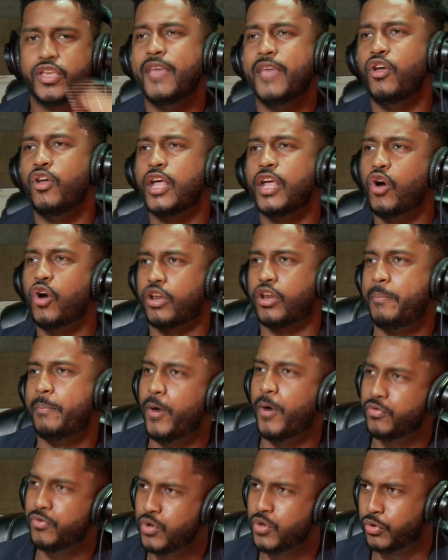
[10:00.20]
ya no le
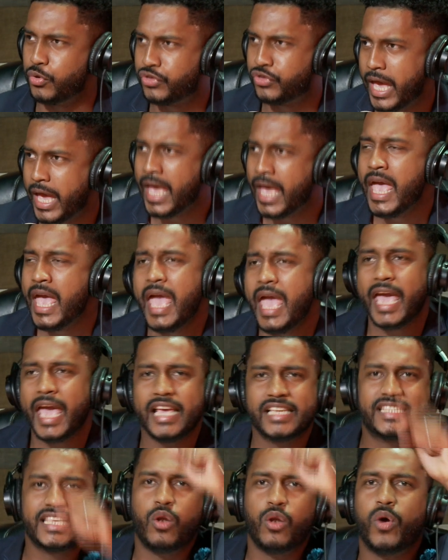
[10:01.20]
corresponde a usted,
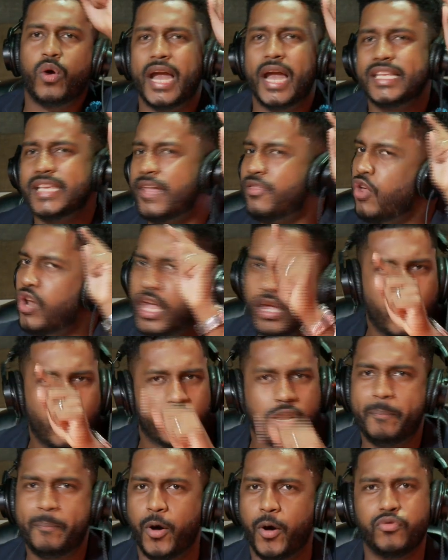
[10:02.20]
ese lugar ya no le
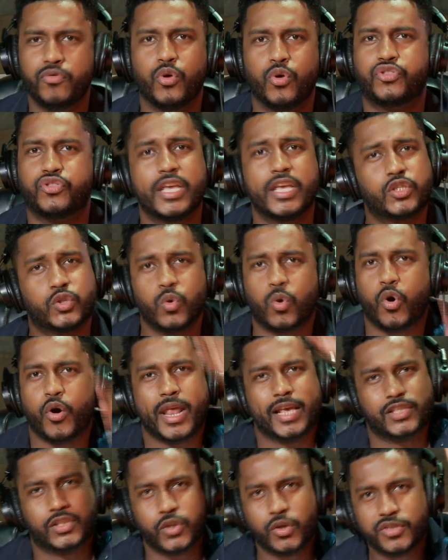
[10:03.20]
corresponde a usted, su
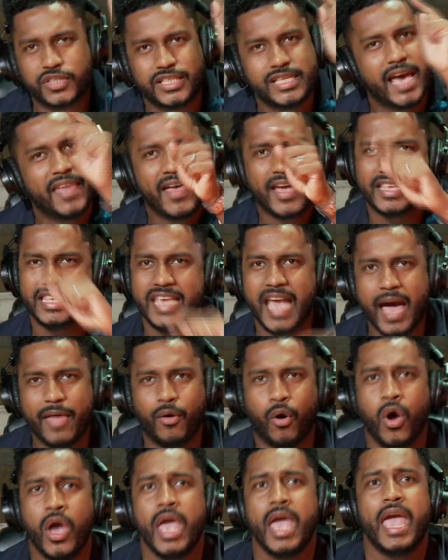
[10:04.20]
corazón se ha
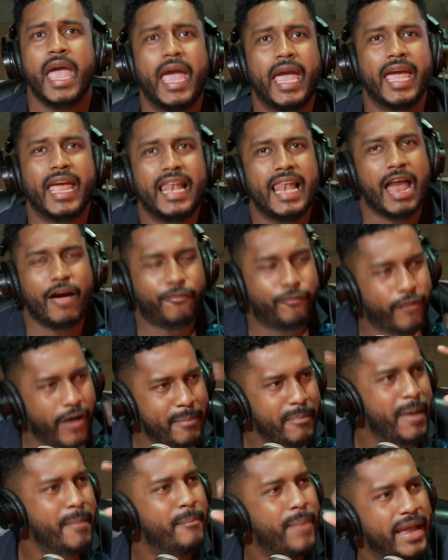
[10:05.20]
dañado, eh, la
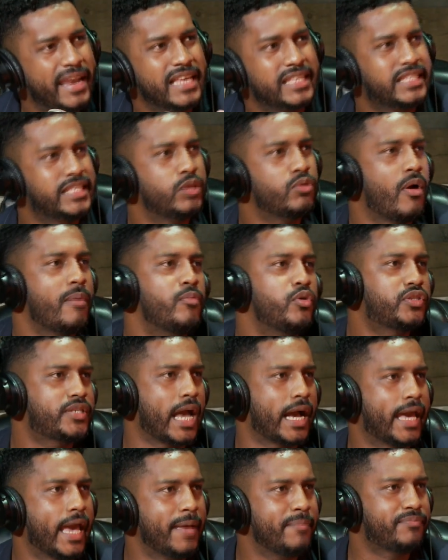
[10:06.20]
fama envanecido
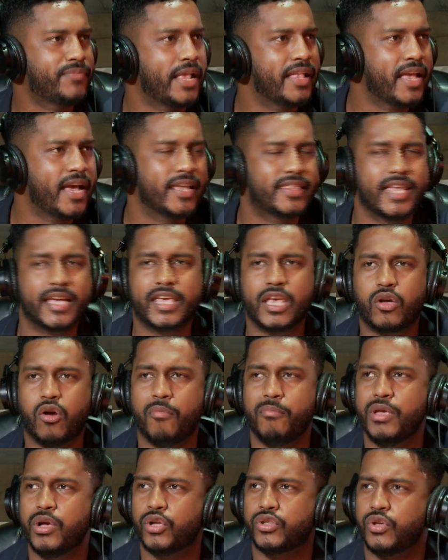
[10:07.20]
mucha gente. Alguien está aquí
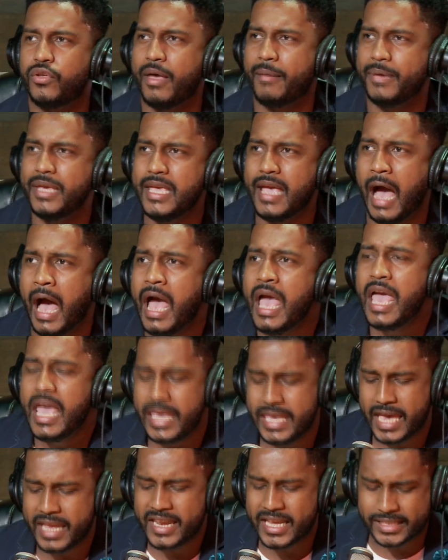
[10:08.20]
conmigo todavía.
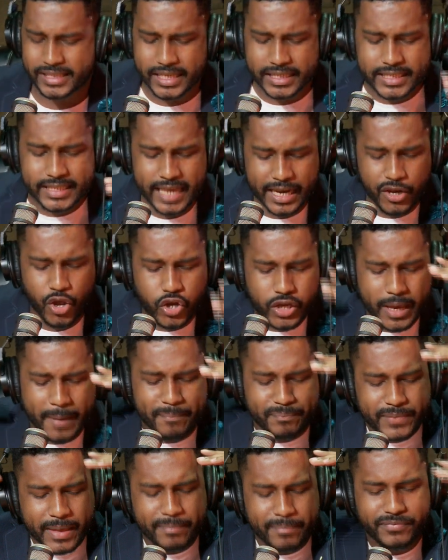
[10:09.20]
Y es necesario que
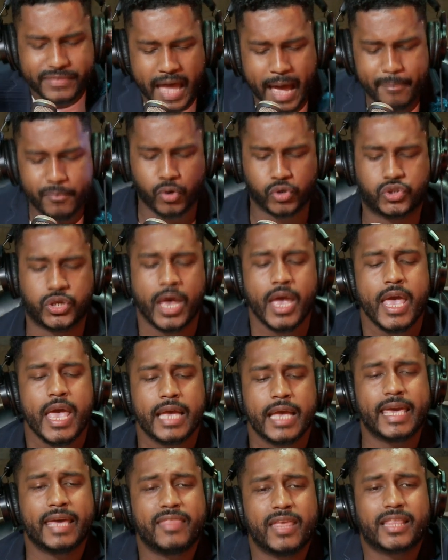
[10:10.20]
entendamos
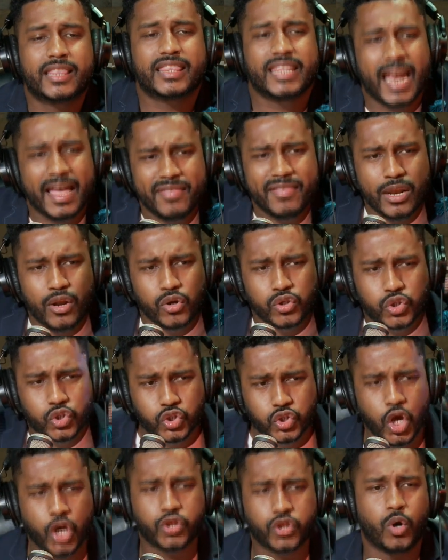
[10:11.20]
que detrás de
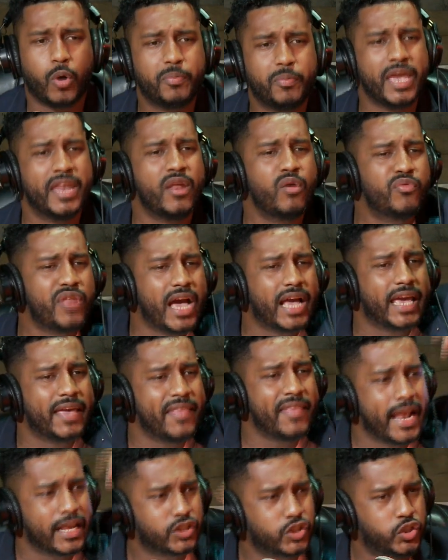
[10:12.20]
nosotros viene una
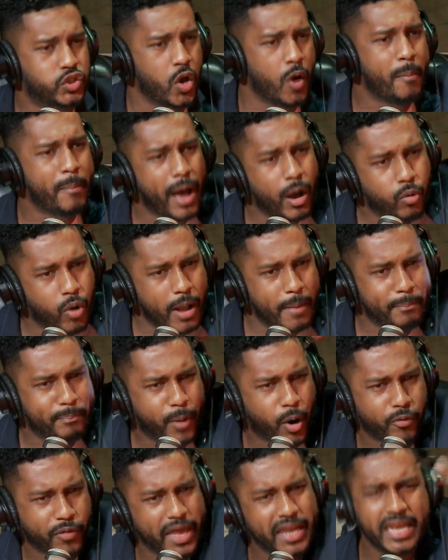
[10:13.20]
generación bajo el
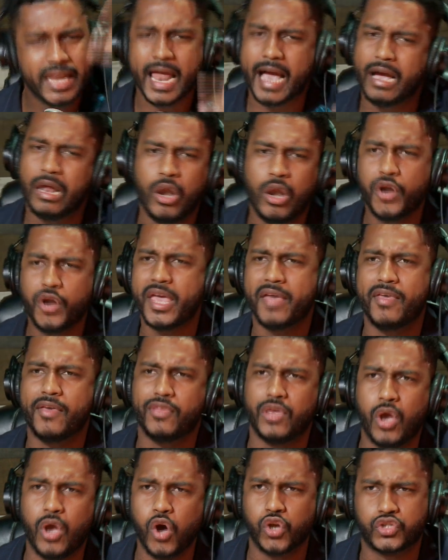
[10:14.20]
poder y la gloria de
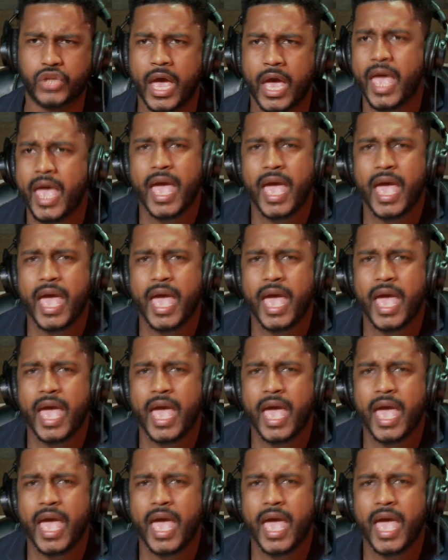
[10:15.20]
Dios.